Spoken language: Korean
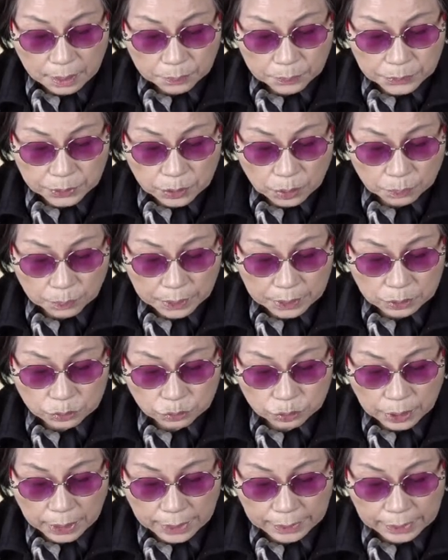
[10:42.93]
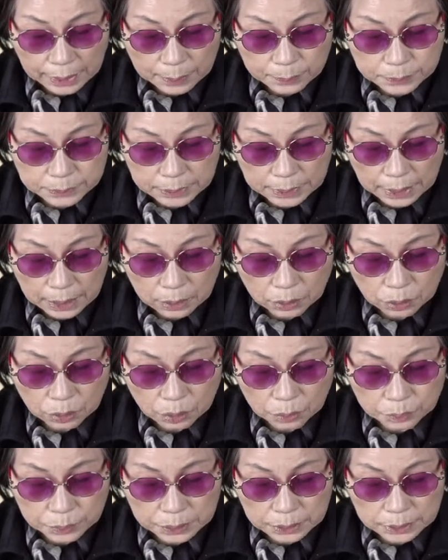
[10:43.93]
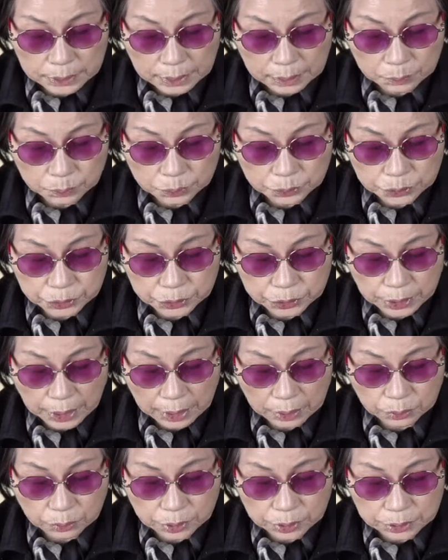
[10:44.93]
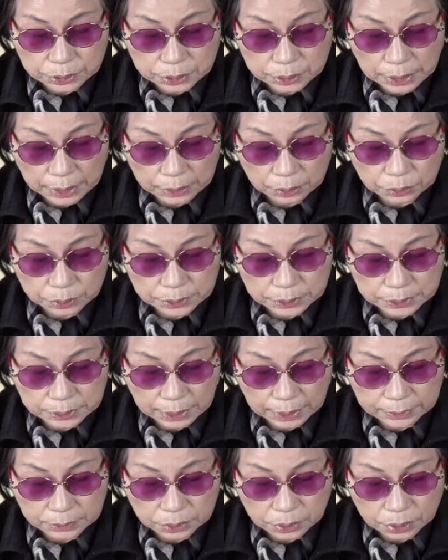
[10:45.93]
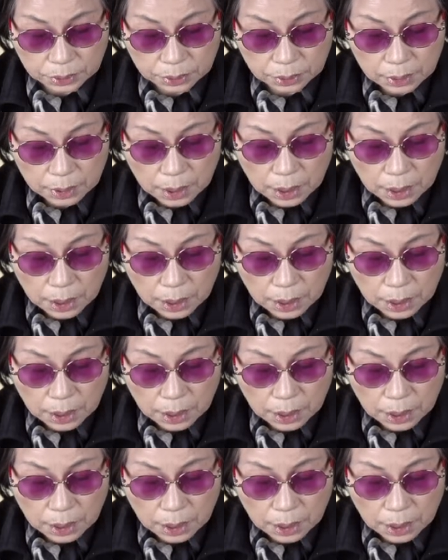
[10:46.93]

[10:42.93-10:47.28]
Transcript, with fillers: 민희 엄마는 눈알 깜짝 안고 민희랑 부둥켜 안고 있더라고니까요.